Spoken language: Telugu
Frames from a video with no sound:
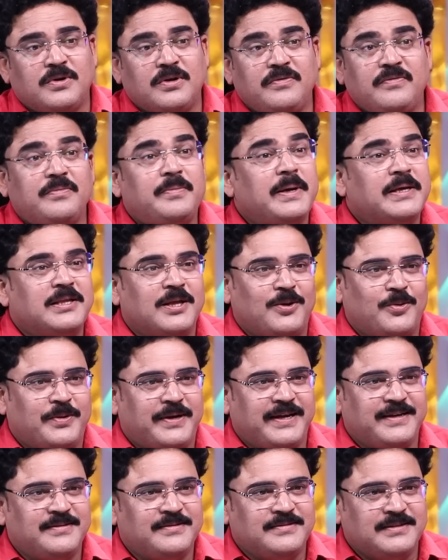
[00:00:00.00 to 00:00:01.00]
కూడా విభేదాలు
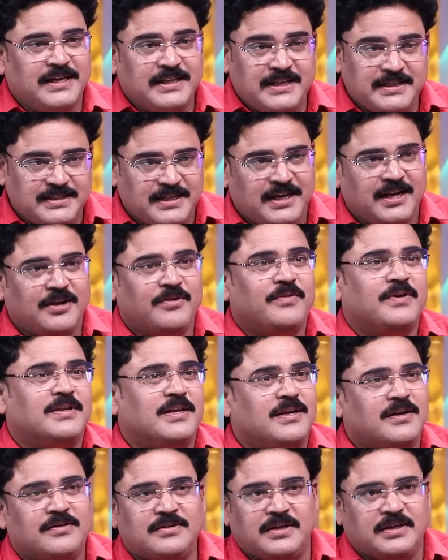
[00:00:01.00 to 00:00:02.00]
ఉంటాయి నదీ జలాల
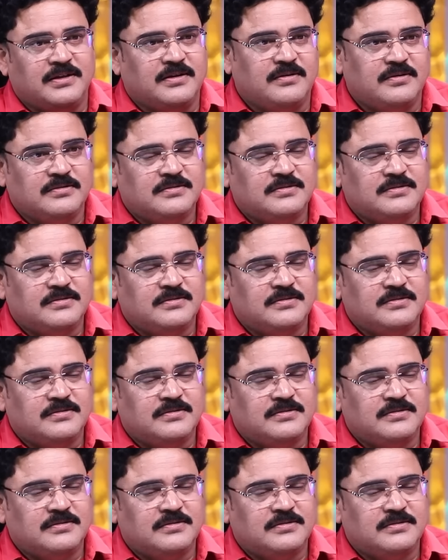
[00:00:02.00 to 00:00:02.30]
విభేదాలు